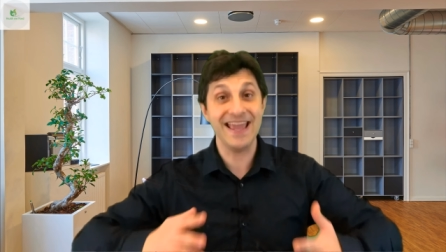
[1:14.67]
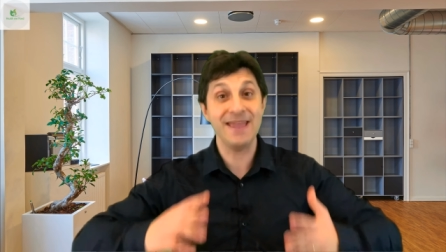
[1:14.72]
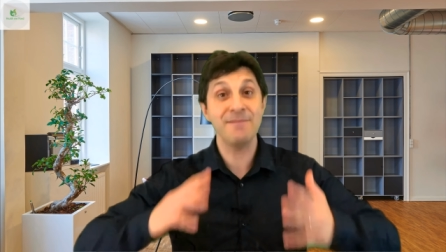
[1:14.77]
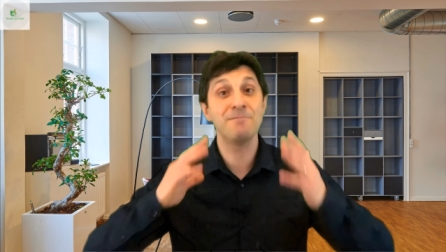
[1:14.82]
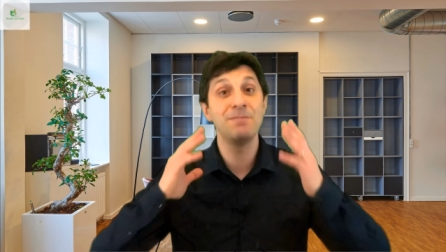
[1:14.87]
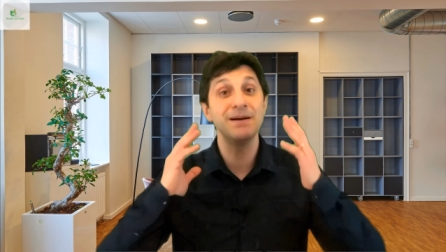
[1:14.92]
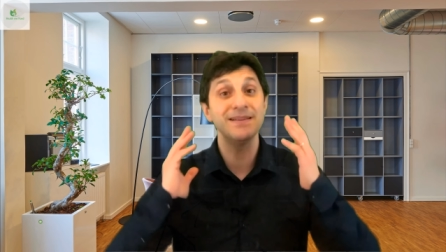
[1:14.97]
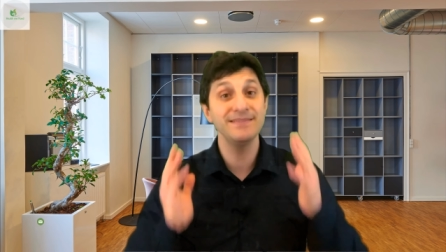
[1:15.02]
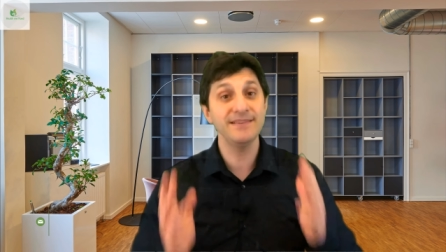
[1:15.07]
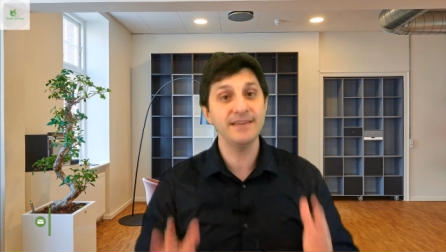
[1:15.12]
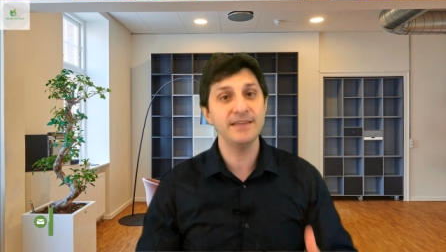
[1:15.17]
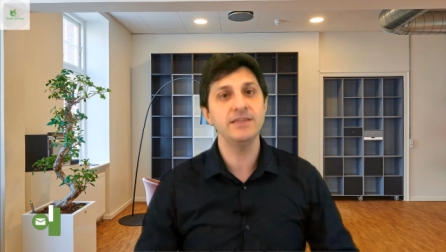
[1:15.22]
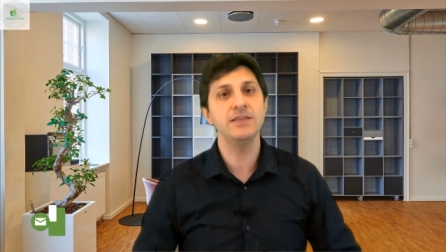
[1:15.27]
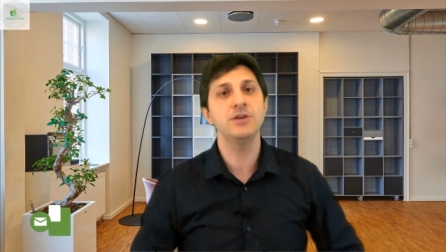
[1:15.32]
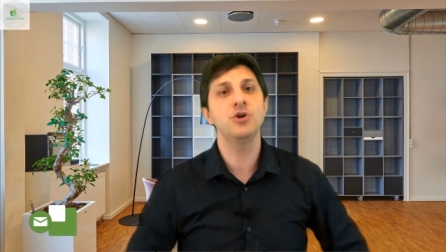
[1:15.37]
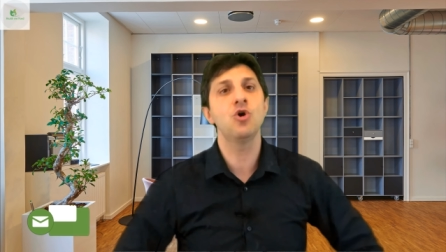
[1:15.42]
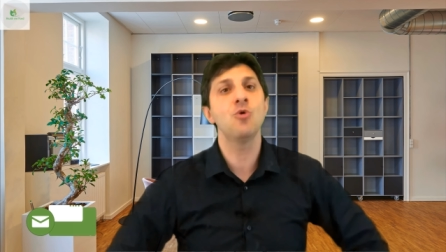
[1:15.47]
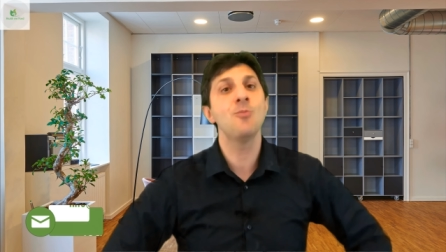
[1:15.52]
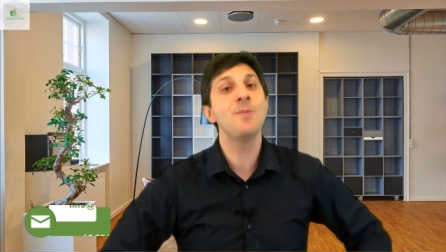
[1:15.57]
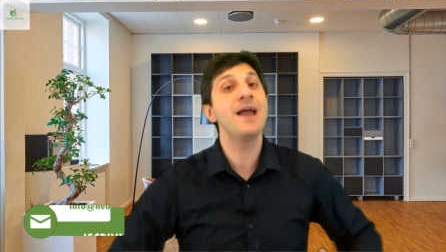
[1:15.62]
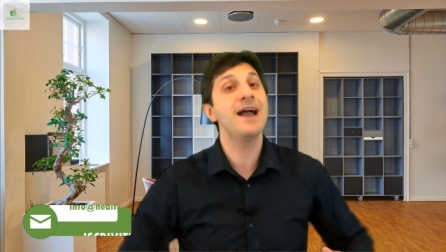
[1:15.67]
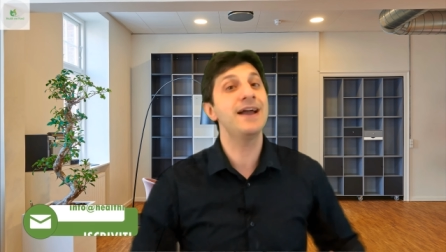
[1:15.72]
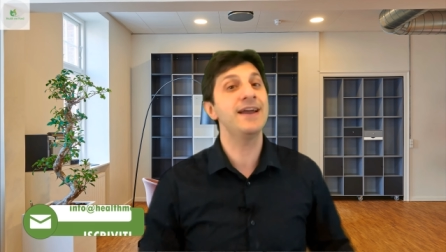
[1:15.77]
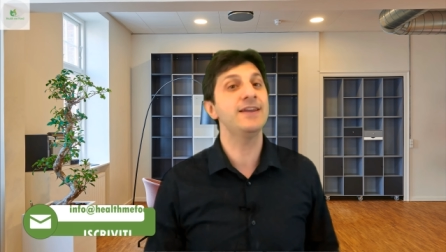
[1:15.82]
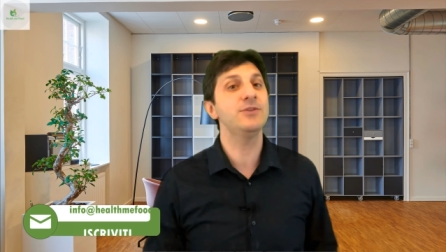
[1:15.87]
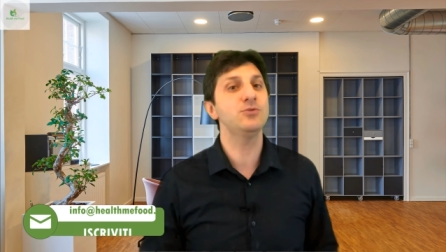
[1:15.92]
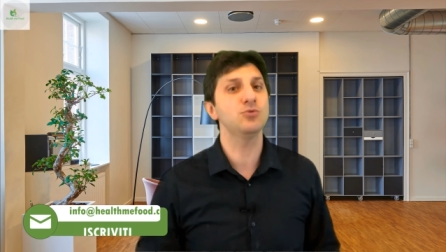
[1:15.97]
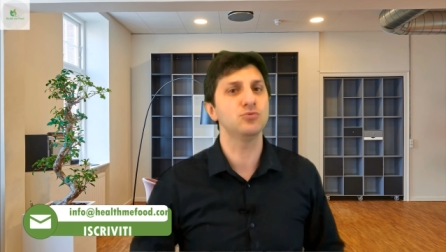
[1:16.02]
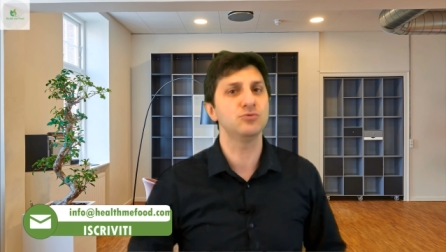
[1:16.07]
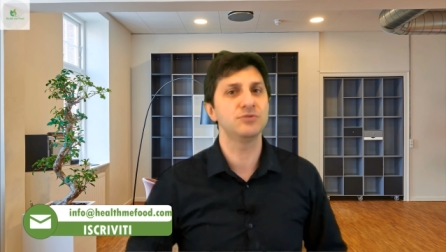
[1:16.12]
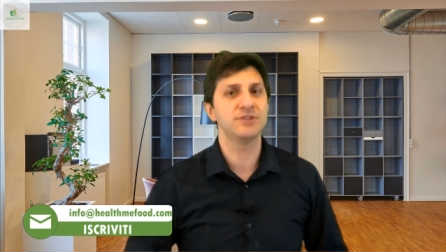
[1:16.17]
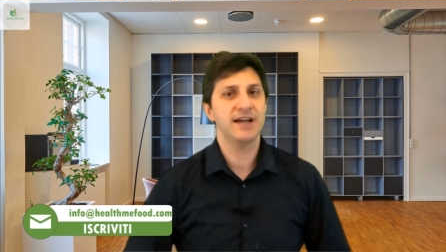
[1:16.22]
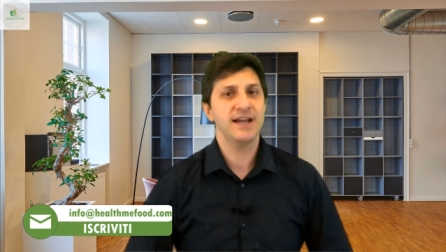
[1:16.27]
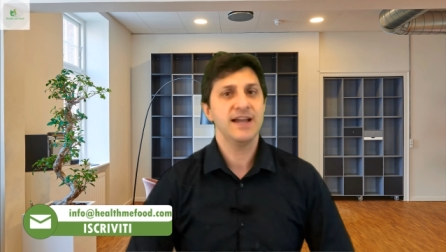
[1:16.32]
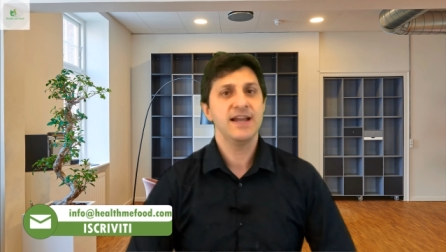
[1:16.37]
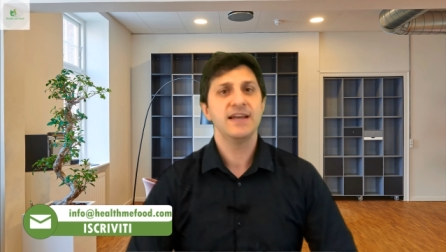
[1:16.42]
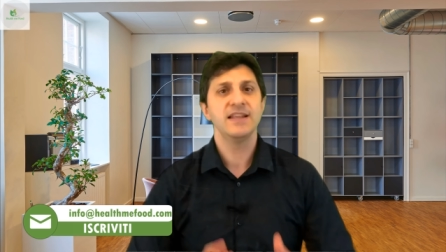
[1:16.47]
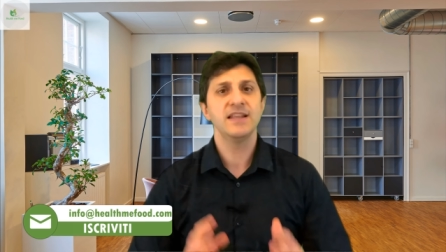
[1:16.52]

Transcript: e banditi come anche tutta